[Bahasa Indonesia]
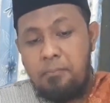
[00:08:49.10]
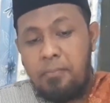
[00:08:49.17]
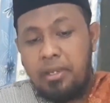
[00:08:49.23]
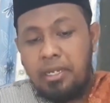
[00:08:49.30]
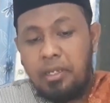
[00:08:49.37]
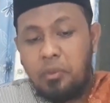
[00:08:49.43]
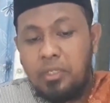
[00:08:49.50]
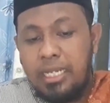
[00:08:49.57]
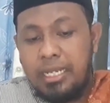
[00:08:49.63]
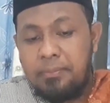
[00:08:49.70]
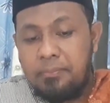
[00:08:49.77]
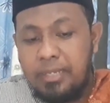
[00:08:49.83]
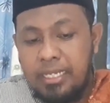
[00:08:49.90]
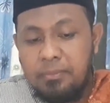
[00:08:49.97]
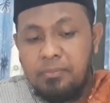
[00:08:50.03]
Para
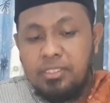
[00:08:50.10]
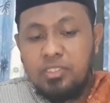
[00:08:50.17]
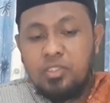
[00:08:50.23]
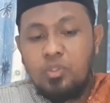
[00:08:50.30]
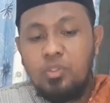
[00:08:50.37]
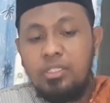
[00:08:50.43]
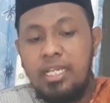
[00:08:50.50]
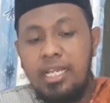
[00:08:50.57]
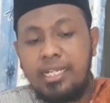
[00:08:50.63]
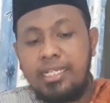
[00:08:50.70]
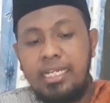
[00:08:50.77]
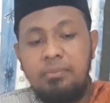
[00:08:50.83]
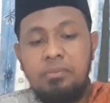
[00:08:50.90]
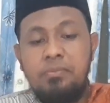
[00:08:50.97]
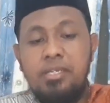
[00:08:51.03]
ulama
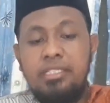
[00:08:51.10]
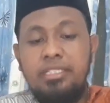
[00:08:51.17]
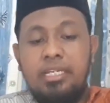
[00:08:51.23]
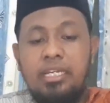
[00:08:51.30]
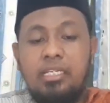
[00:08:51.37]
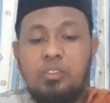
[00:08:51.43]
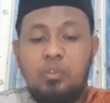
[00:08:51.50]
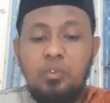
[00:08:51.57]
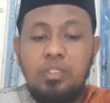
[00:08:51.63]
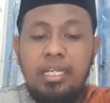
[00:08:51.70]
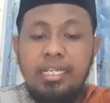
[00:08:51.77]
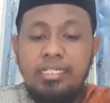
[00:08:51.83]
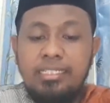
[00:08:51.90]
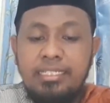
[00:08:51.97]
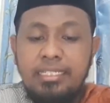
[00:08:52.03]
mensunnahkan membaca
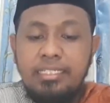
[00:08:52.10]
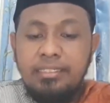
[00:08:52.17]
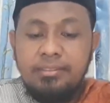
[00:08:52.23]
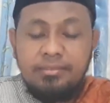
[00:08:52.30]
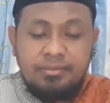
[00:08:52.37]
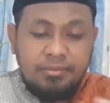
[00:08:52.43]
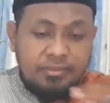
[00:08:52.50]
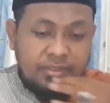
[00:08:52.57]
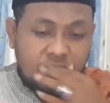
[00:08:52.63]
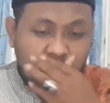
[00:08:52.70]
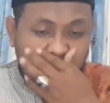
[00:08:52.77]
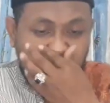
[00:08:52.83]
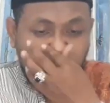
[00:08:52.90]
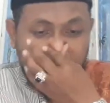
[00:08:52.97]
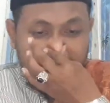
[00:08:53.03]
Al-Quran di
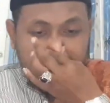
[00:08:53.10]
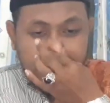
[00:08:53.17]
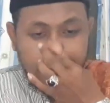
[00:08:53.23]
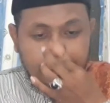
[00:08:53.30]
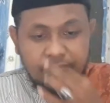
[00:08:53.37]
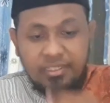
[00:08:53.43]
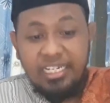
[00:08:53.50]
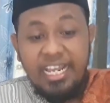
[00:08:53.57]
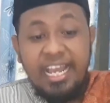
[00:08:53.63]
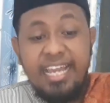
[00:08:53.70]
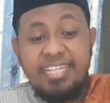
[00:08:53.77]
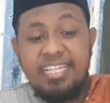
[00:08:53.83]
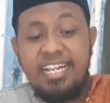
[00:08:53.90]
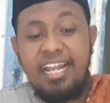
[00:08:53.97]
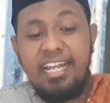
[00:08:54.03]
kuburan.
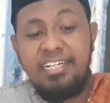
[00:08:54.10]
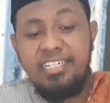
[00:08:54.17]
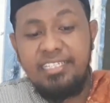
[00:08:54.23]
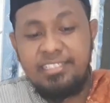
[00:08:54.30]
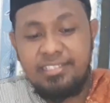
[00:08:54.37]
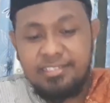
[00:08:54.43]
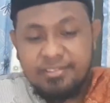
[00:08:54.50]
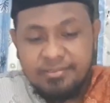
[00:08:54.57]
hadal hadis.